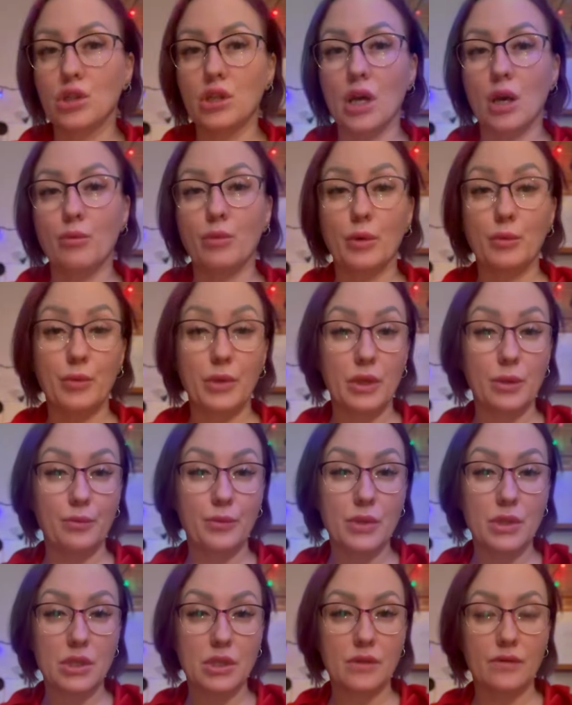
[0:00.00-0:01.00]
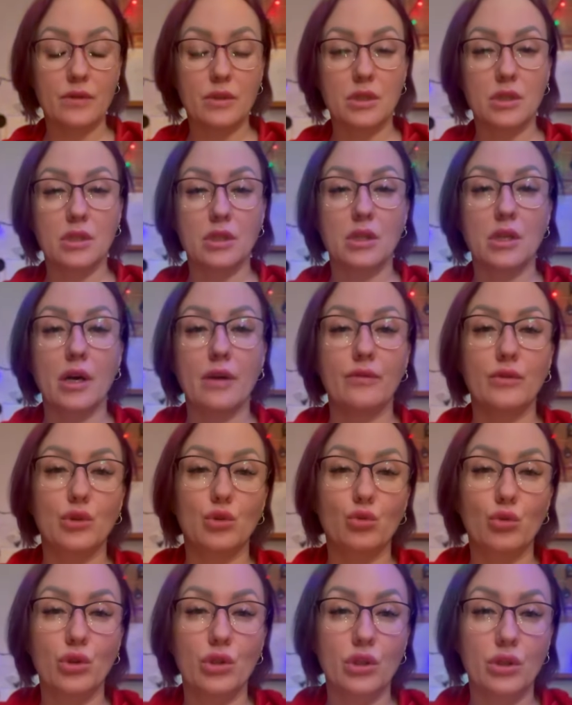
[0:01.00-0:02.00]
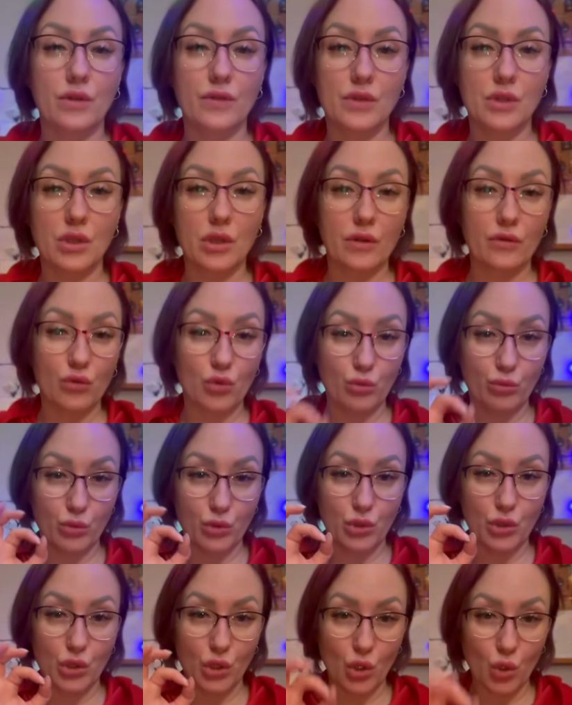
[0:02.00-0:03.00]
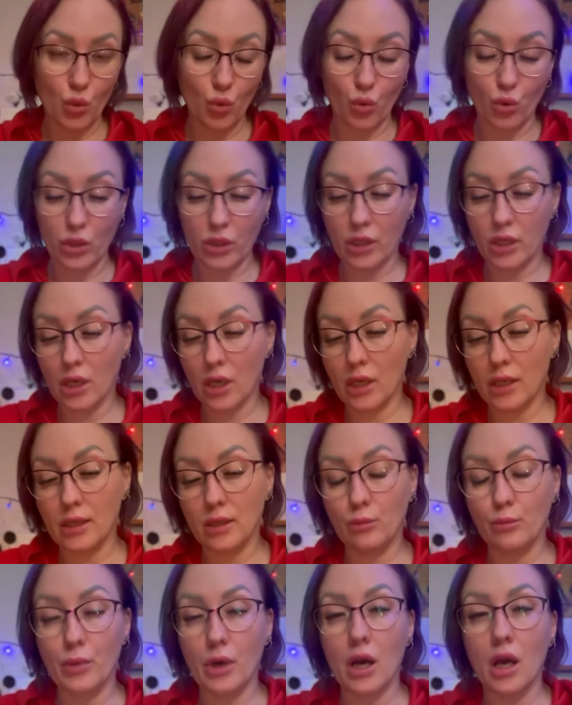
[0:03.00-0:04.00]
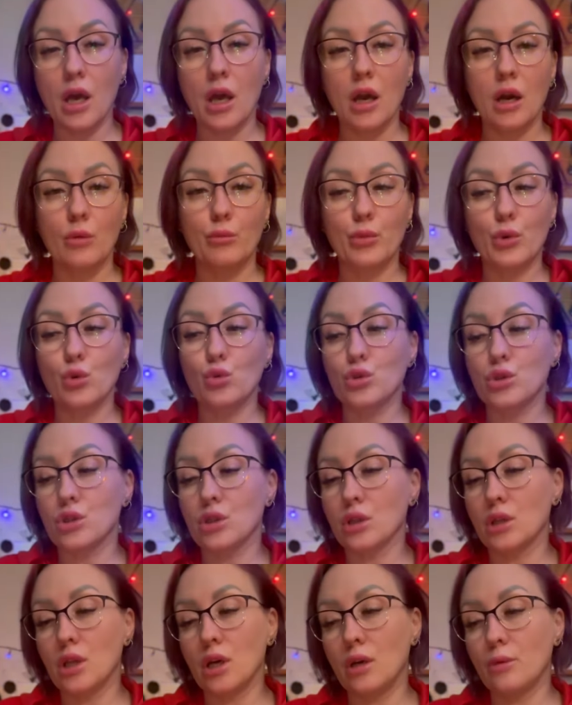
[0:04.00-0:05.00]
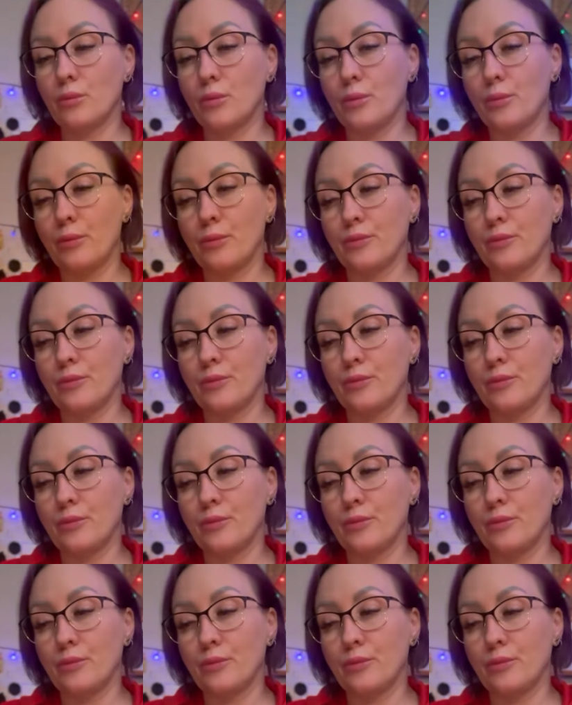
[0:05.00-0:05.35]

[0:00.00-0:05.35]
и так попереписываться, да, в итоге это все равно будет ноль, да, либо просто, да,